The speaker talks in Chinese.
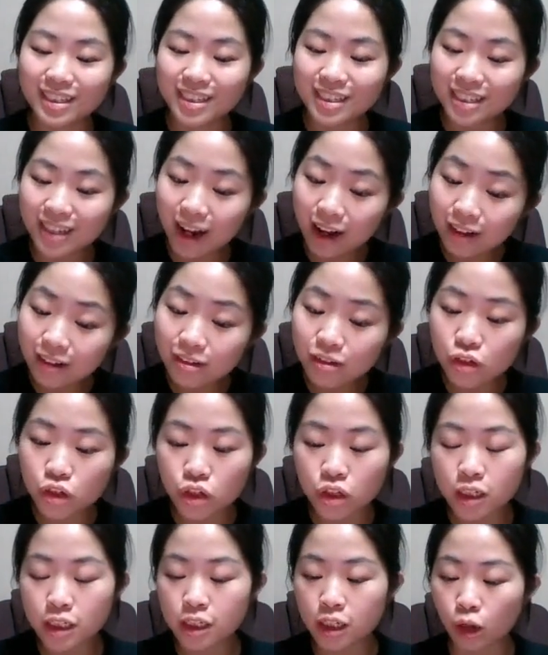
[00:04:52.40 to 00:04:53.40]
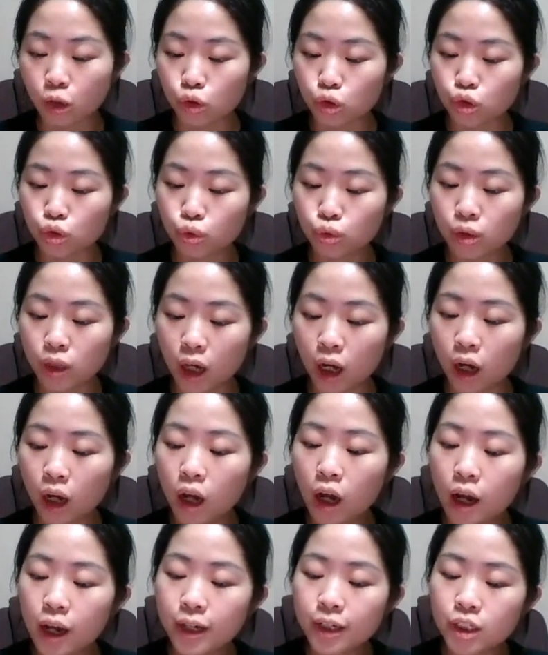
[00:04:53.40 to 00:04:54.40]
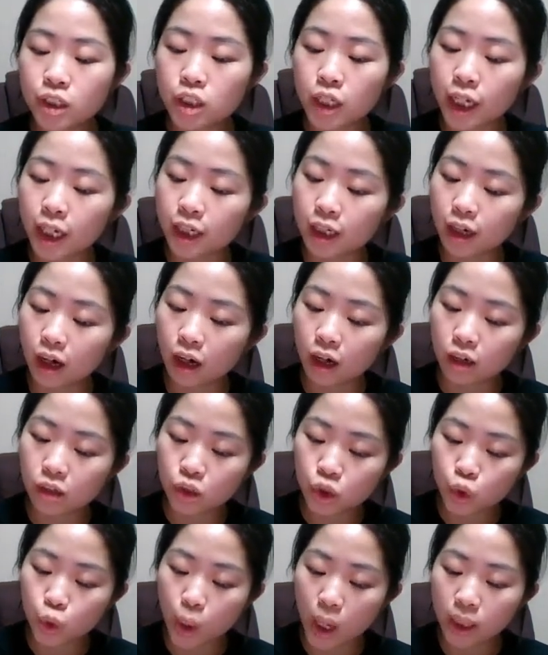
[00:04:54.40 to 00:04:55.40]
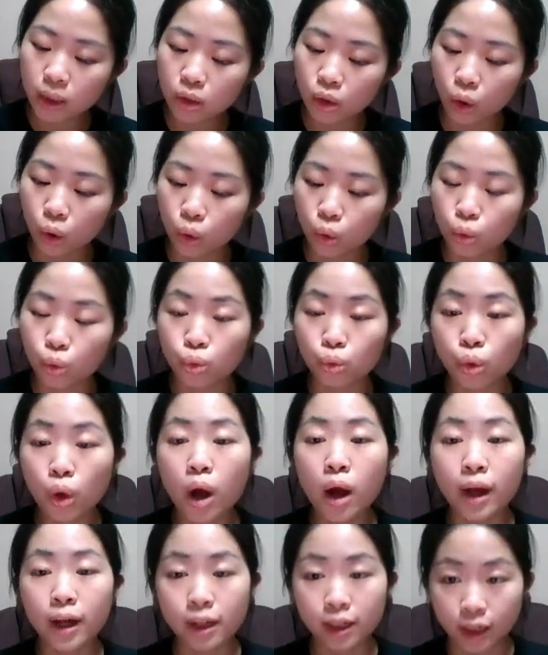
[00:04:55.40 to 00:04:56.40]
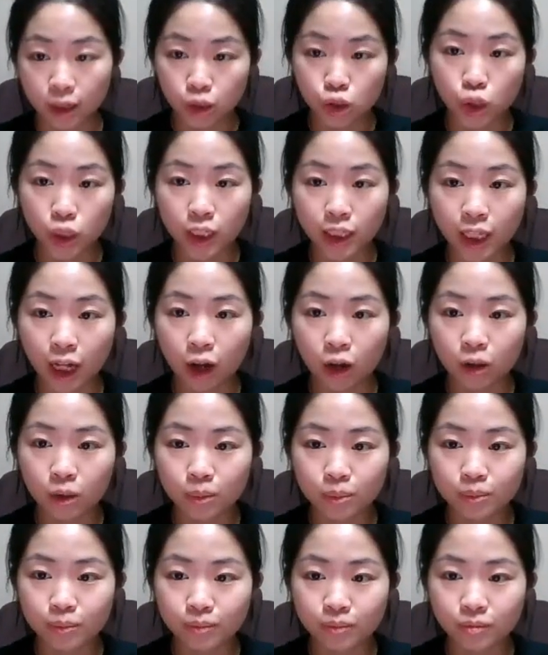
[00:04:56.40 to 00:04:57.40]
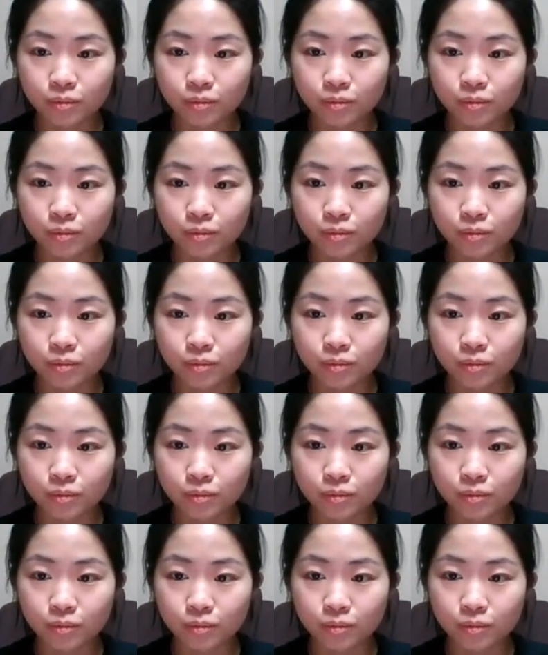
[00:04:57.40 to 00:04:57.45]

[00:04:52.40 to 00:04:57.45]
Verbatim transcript: 第三只小猪的这个砖头屋给吹倒。